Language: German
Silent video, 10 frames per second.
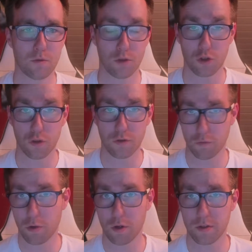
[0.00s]
unterstützt,
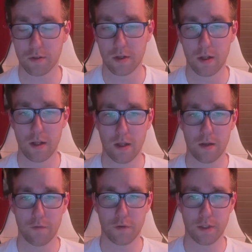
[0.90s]
supportet,
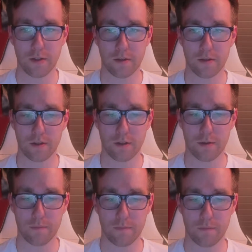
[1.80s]
für den,
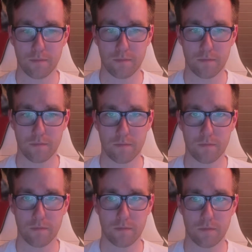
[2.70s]
ähm,
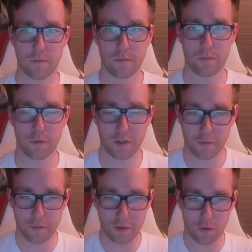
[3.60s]
von diesen
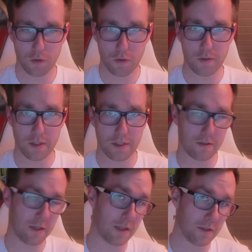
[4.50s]
4,99 geht ein
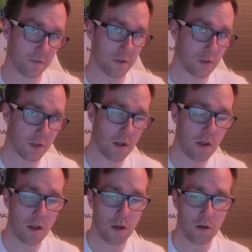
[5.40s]
Teil an Twitch
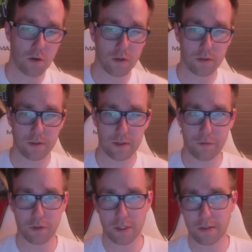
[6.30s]
und
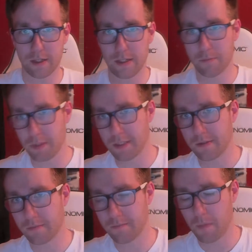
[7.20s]
davon geht ein Teil an mich.
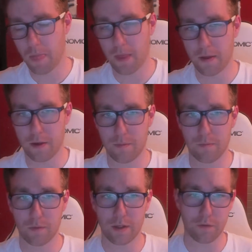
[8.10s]

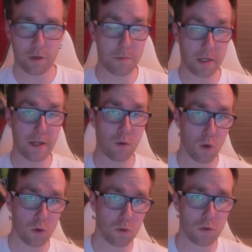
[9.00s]
Ähm, davon nehme ich 1
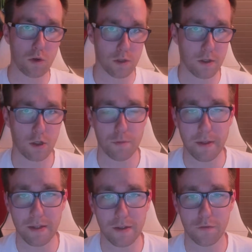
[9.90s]
Euro und
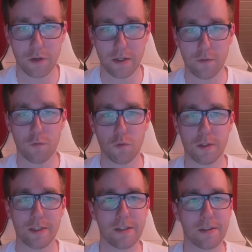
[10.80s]
spende das für eine
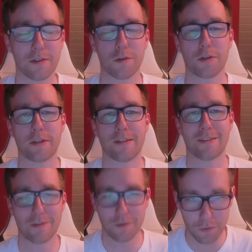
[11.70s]
wohltätige
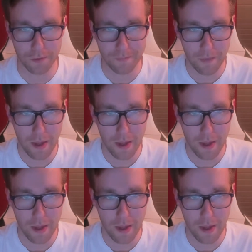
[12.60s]
Organisation.